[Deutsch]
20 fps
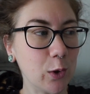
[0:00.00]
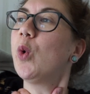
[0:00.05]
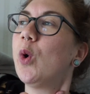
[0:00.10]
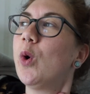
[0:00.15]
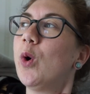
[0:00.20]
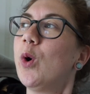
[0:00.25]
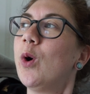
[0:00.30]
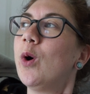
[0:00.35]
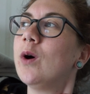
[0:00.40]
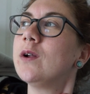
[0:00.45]

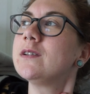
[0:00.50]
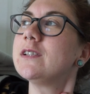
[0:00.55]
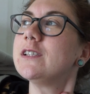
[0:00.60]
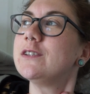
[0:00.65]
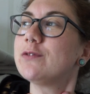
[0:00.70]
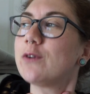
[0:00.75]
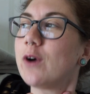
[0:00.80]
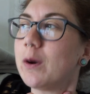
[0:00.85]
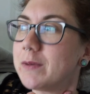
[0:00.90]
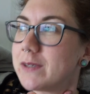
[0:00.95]
Und
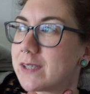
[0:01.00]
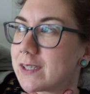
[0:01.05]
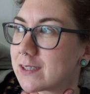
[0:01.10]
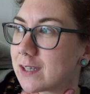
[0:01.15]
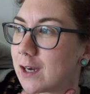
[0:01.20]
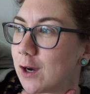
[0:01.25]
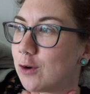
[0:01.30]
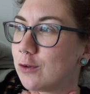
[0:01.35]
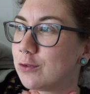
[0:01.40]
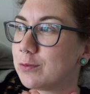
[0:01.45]
ich freue mich
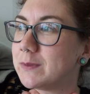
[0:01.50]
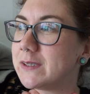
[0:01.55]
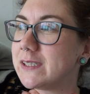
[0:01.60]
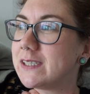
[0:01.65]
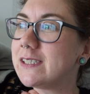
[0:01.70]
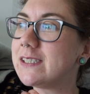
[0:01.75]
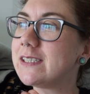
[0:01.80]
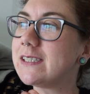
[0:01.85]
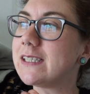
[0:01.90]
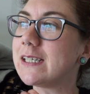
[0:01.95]
darauf,
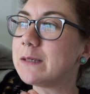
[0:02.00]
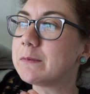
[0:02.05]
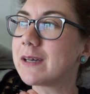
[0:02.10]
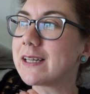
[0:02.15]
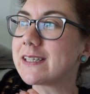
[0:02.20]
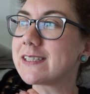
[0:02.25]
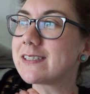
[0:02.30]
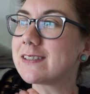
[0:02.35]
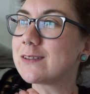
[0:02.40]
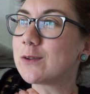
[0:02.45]
mich dem
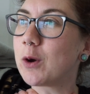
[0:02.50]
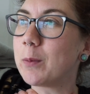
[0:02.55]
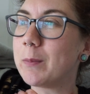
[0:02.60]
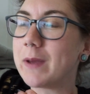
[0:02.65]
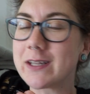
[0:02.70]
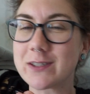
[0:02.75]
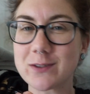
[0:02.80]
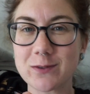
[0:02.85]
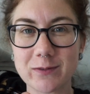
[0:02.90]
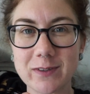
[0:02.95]
Ganzen noch
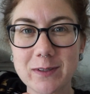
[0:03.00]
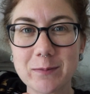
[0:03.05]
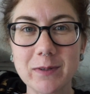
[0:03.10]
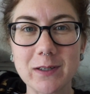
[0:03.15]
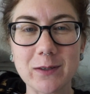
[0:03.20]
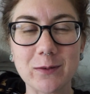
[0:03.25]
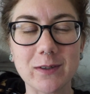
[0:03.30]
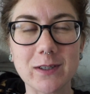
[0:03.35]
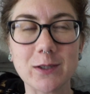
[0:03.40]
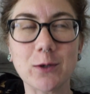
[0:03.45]
mehr zu
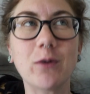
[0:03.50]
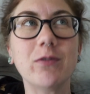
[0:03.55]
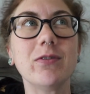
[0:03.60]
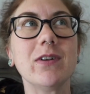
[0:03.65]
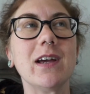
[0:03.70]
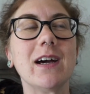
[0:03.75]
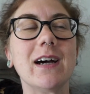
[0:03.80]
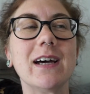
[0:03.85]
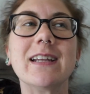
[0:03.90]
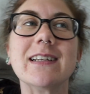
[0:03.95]
widmen und ich hoffe
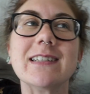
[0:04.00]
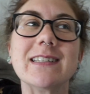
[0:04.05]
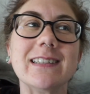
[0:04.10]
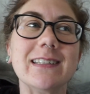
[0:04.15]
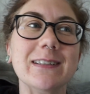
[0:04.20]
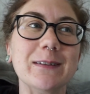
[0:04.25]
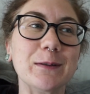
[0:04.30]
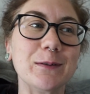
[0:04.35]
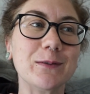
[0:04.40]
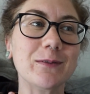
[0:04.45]
ja, dass
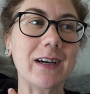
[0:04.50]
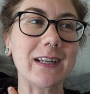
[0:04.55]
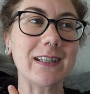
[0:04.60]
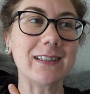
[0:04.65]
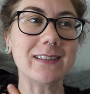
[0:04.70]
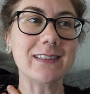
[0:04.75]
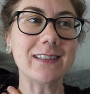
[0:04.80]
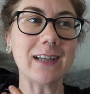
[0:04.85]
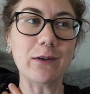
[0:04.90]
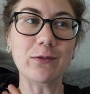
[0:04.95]
ich
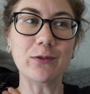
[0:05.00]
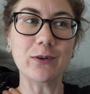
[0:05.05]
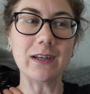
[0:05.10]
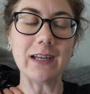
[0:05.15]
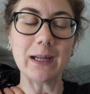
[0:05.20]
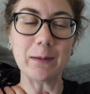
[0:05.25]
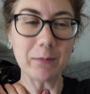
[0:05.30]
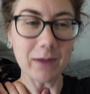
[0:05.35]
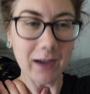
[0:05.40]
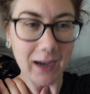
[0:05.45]
irgendwann davon
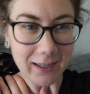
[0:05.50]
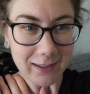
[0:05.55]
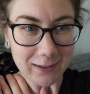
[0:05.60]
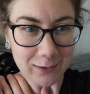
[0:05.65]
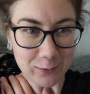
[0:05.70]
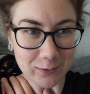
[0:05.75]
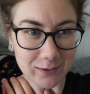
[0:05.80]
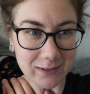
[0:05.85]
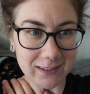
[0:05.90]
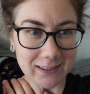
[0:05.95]
leben kann
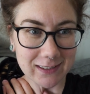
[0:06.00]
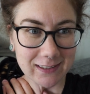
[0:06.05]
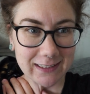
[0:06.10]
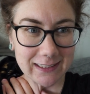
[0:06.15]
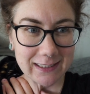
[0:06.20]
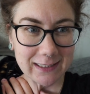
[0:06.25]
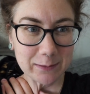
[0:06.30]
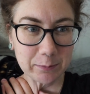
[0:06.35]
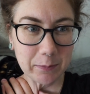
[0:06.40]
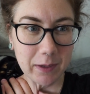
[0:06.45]
und
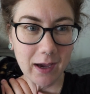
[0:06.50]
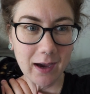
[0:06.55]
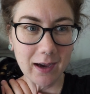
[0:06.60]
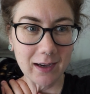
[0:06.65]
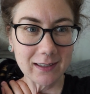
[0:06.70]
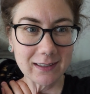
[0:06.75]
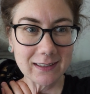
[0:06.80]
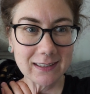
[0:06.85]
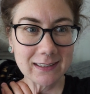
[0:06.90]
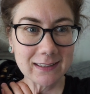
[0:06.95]
nicht
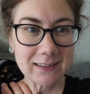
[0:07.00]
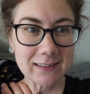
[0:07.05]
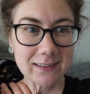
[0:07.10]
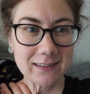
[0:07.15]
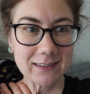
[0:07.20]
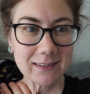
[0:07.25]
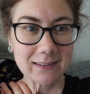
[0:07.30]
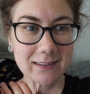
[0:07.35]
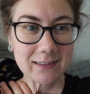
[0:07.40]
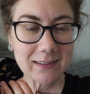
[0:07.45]
mehr
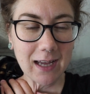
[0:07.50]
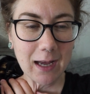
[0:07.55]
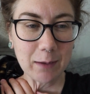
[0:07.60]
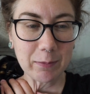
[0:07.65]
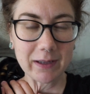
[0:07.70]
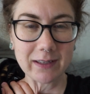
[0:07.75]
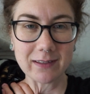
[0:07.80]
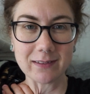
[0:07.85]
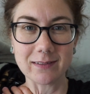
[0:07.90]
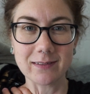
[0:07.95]

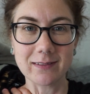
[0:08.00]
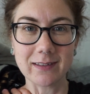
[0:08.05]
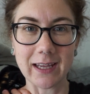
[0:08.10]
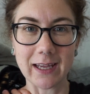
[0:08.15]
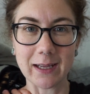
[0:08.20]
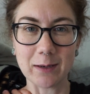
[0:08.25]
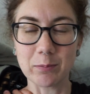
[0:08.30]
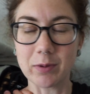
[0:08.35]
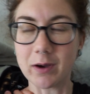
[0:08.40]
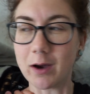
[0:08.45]
arbeiten
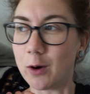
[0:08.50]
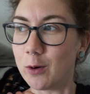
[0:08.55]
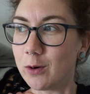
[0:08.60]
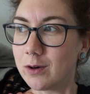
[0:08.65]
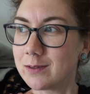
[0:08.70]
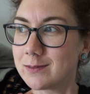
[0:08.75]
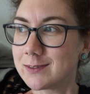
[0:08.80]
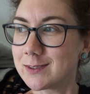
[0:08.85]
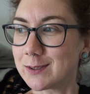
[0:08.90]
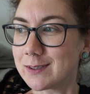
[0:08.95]
gehen
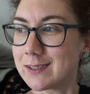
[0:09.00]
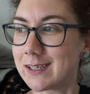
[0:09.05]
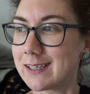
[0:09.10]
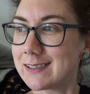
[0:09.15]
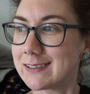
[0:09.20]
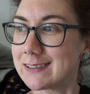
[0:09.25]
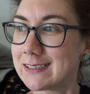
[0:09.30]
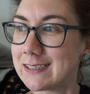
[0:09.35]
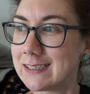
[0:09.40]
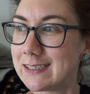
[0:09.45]
brauche,
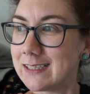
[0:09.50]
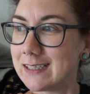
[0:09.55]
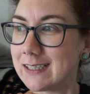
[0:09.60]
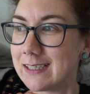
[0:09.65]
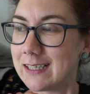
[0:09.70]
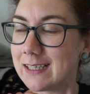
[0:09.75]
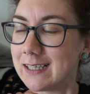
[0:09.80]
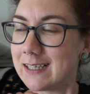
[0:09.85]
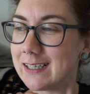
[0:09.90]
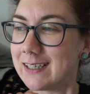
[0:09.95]
sondern
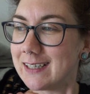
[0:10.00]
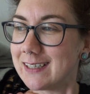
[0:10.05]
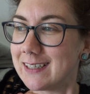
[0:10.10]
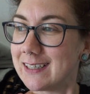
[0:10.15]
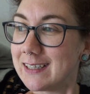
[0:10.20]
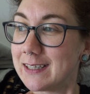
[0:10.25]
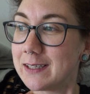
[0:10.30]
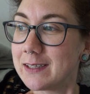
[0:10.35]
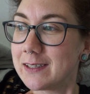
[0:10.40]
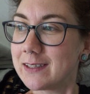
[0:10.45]

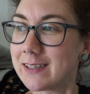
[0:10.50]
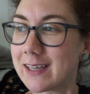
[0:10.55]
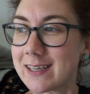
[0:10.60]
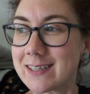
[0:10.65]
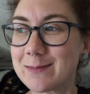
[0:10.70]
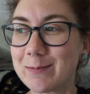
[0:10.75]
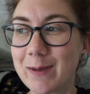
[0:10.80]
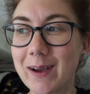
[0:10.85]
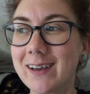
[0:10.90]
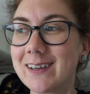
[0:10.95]

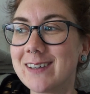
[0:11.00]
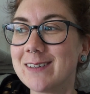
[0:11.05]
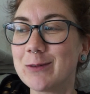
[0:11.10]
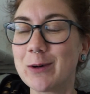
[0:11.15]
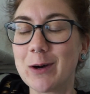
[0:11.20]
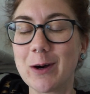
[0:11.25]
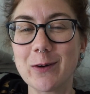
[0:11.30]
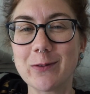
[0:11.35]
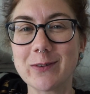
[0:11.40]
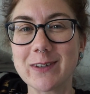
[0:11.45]
das mache,
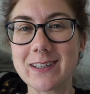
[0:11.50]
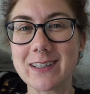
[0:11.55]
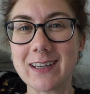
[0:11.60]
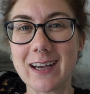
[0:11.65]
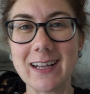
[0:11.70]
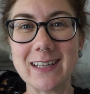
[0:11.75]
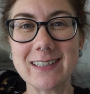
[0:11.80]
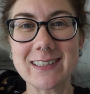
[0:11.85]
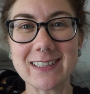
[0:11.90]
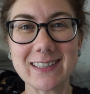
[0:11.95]
worauf ich
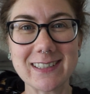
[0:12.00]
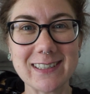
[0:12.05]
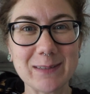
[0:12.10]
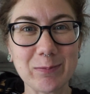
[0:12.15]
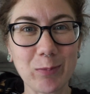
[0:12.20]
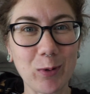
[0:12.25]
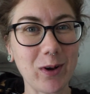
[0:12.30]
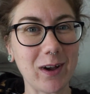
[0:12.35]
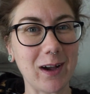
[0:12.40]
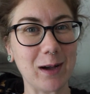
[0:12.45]
halt
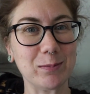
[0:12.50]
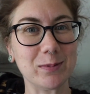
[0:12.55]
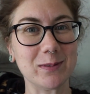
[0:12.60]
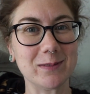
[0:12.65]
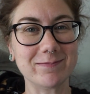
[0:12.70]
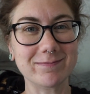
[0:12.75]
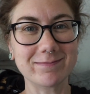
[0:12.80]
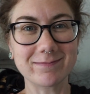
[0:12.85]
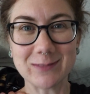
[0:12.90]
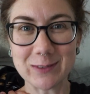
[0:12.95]
richtig Bock habe.
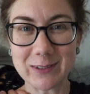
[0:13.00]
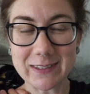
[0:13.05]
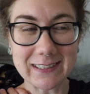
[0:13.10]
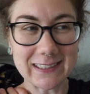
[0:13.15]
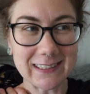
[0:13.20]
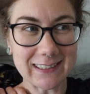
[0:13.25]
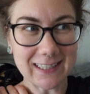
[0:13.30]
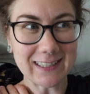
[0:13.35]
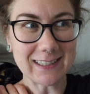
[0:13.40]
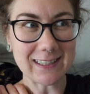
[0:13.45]
Und es
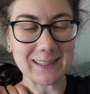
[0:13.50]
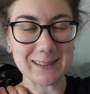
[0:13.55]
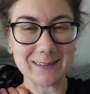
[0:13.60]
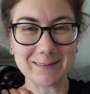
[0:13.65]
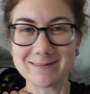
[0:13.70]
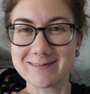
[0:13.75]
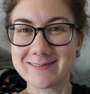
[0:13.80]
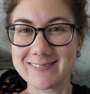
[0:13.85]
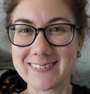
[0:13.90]
ist das hier.